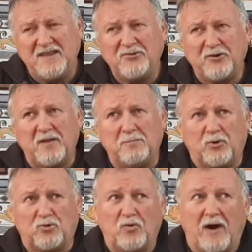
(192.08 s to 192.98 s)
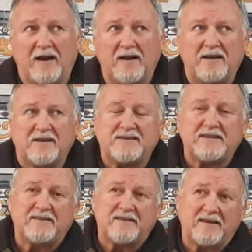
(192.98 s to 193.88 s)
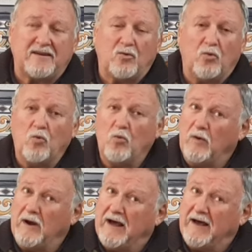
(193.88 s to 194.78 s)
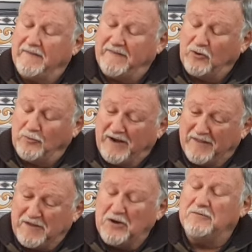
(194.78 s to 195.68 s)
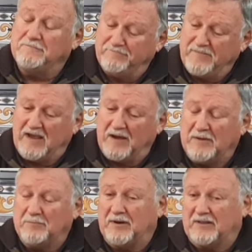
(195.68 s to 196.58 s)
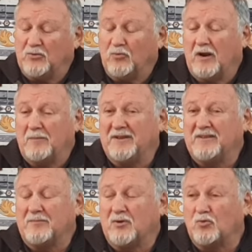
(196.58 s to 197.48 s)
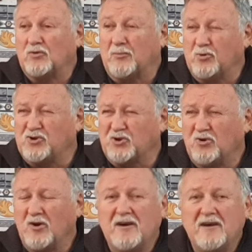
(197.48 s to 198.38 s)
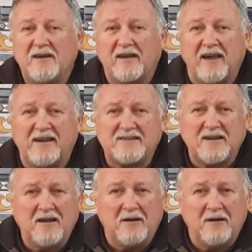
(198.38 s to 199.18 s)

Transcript: dentro de Portugal existe una denominación que a mí particularmente me gusta mucho, que es